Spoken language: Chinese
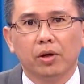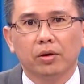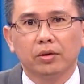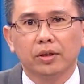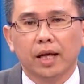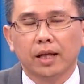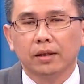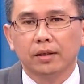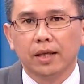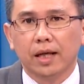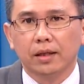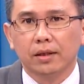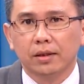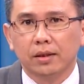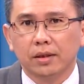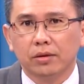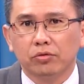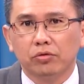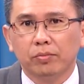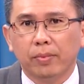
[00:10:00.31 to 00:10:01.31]
哦，杀了三
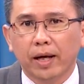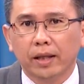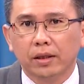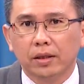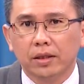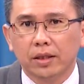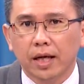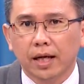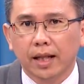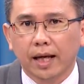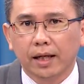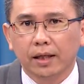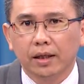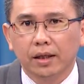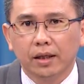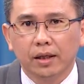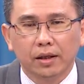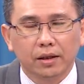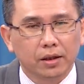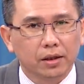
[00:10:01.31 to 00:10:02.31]
四五百点下来，
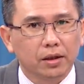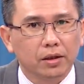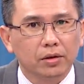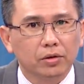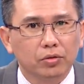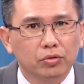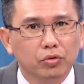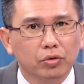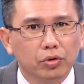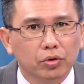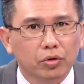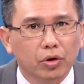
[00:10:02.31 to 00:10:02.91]
可能做